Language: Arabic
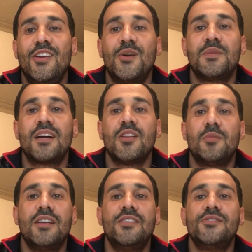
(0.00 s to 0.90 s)
اليوم دا
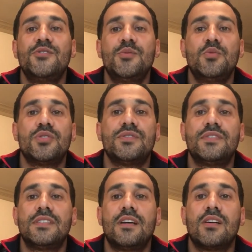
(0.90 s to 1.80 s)
اقلب على اليوتيوب
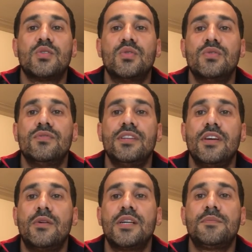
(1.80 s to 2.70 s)
وشفت اكو
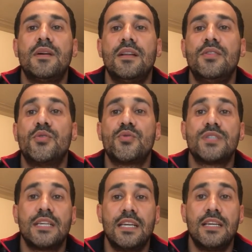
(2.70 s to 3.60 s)
فيديوهات مال
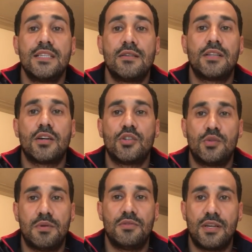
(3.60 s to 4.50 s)
دروس انجليزي واعتقد
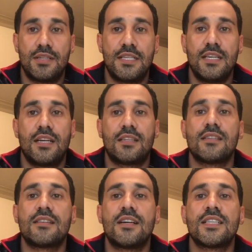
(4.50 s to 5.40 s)
هم مدرسين
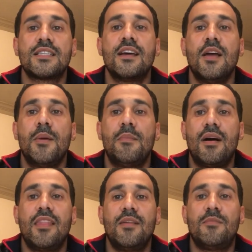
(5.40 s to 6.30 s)
اختصاص
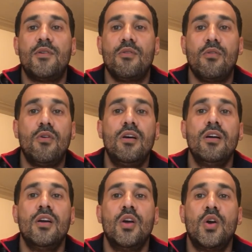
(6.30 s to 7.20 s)
بهذا الموضوع
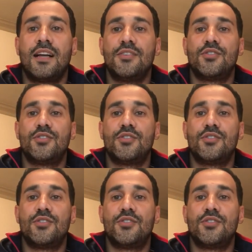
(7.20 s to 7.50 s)
خلينا